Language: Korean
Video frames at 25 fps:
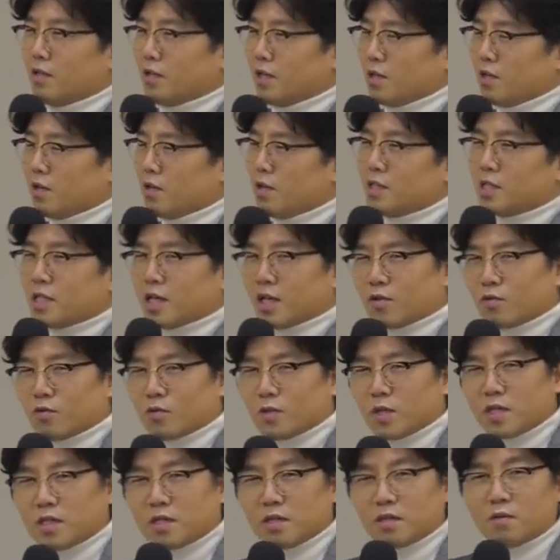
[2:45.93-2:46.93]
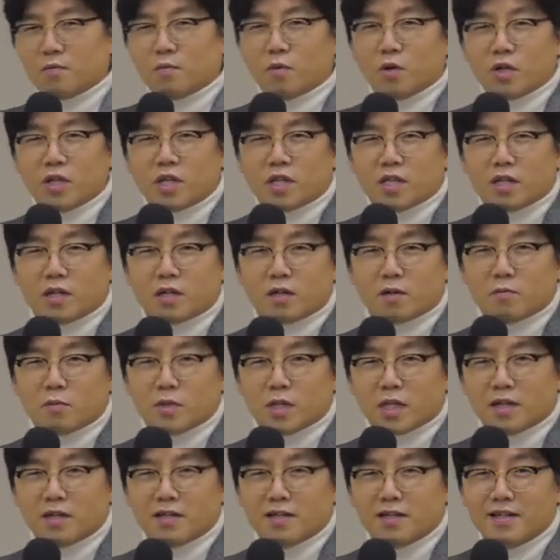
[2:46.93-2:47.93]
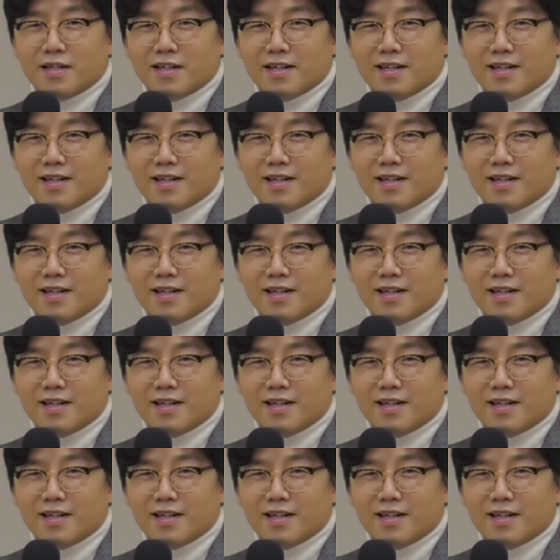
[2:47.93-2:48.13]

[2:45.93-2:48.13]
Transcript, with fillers: 내년에 자기도 새 책을 버리게 될 겁니다.